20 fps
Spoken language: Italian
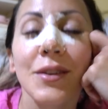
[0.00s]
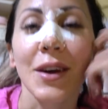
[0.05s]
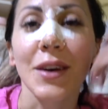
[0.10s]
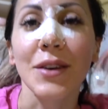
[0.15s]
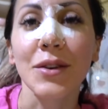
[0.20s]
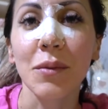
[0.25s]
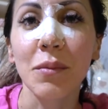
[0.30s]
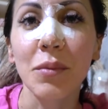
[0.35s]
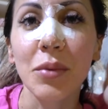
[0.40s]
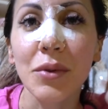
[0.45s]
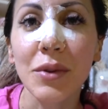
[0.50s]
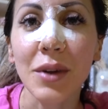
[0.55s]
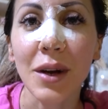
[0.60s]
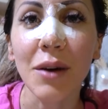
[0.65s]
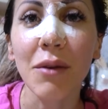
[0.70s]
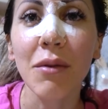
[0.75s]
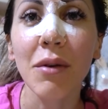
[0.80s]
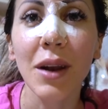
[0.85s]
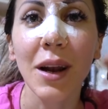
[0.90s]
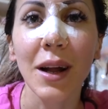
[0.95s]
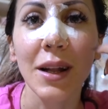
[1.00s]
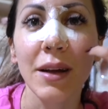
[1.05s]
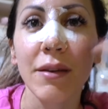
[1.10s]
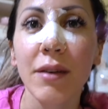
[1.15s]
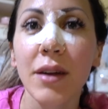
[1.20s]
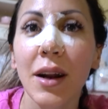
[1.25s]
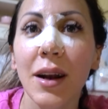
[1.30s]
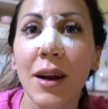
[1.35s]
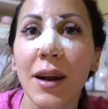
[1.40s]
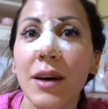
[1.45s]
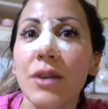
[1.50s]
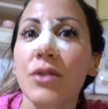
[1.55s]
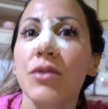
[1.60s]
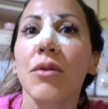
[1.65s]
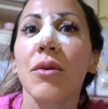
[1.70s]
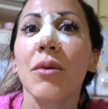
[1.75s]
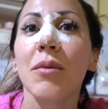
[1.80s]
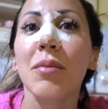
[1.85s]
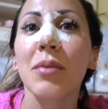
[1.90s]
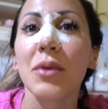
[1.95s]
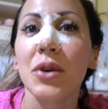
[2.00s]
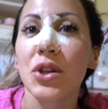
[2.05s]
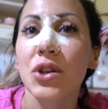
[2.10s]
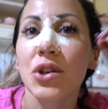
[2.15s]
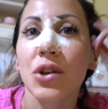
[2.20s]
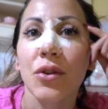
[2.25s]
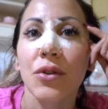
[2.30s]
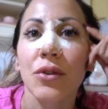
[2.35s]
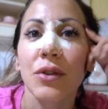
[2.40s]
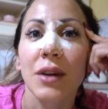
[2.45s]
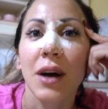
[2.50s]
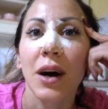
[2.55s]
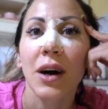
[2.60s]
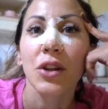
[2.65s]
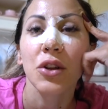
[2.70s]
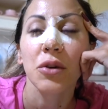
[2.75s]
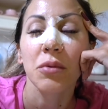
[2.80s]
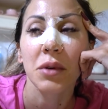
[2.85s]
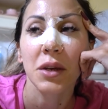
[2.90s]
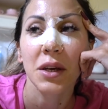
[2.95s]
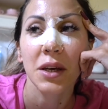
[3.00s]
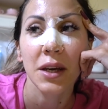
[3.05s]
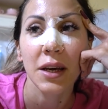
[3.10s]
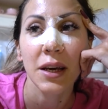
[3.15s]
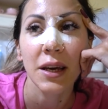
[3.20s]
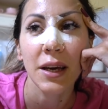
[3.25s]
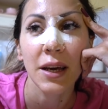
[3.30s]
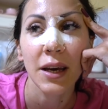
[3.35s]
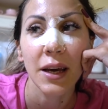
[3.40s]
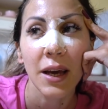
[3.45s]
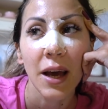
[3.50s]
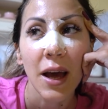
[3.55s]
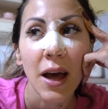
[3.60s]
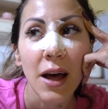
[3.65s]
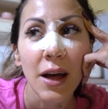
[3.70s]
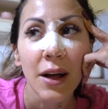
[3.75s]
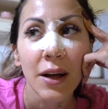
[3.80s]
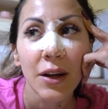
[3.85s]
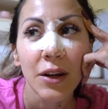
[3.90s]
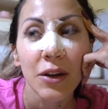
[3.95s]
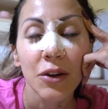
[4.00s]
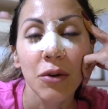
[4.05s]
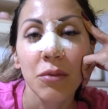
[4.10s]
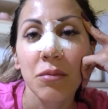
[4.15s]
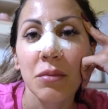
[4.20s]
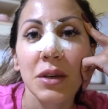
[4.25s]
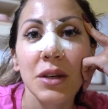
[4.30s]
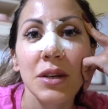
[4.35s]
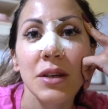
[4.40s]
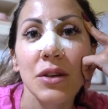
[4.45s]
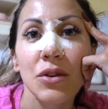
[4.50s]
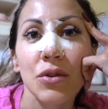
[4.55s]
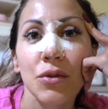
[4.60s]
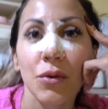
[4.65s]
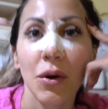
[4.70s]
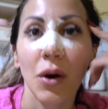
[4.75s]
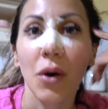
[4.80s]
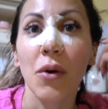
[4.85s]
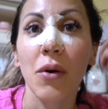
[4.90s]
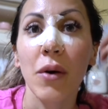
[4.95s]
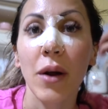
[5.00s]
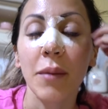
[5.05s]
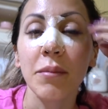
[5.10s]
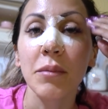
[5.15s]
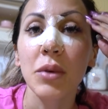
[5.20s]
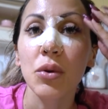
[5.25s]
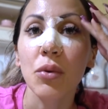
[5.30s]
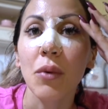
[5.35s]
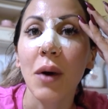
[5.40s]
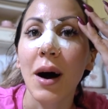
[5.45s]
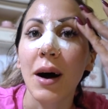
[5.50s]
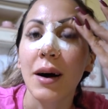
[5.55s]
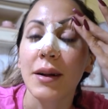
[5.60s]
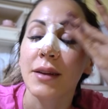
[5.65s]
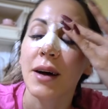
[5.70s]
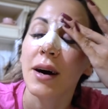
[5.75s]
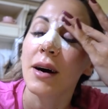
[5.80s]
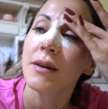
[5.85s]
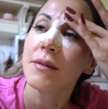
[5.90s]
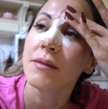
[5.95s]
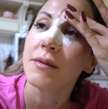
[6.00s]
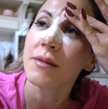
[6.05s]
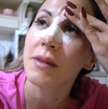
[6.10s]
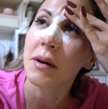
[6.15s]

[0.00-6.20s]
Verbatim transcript: cioè, sono più tranquilla ad avere il naso un po' incerottato perché non mi sono ancora abituata.